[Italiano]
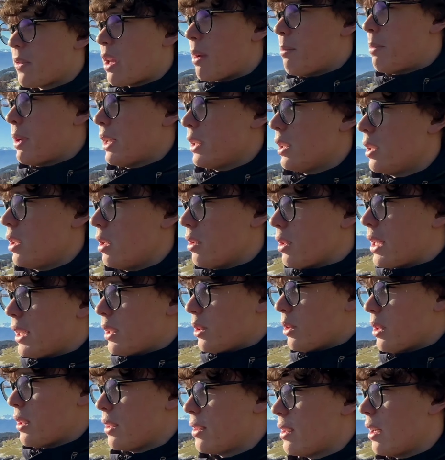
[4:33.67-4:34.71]
però
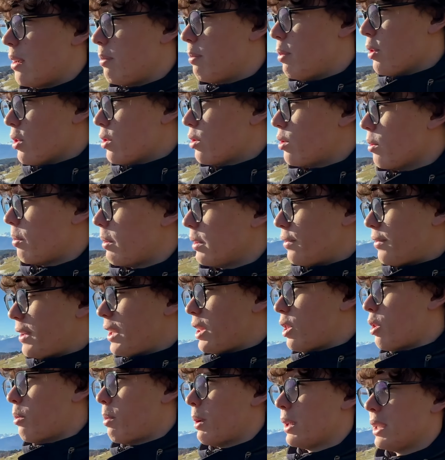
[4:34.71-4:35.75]
credo che sia il posto
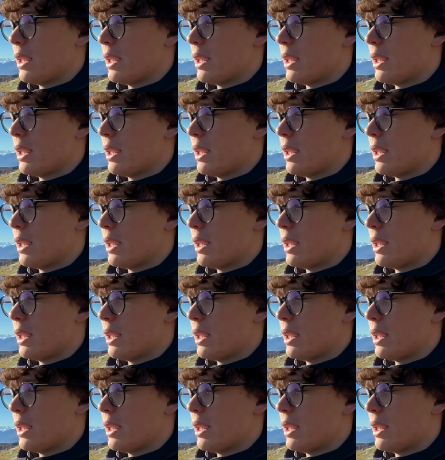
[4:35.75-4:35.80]
perfetto per